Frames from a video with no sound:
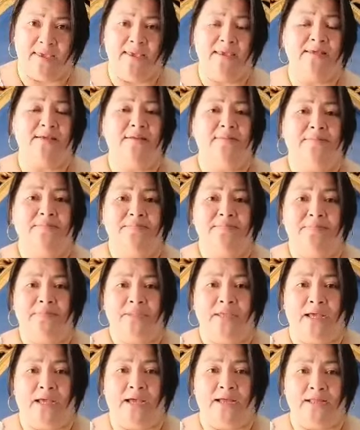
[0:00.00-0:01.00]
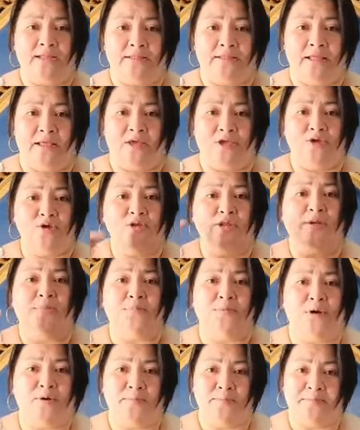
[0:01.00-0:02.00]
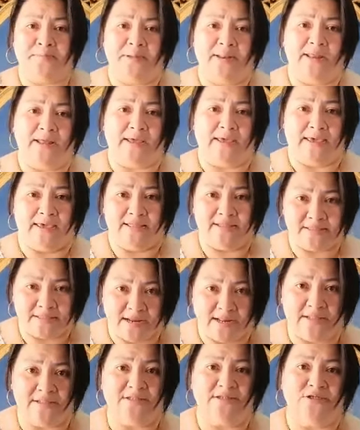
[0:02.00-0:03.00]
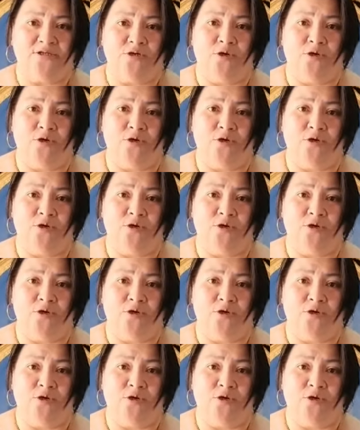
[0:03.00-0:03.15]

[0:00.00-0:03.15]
Wow! At uh, yun na po ang pinaka-entrance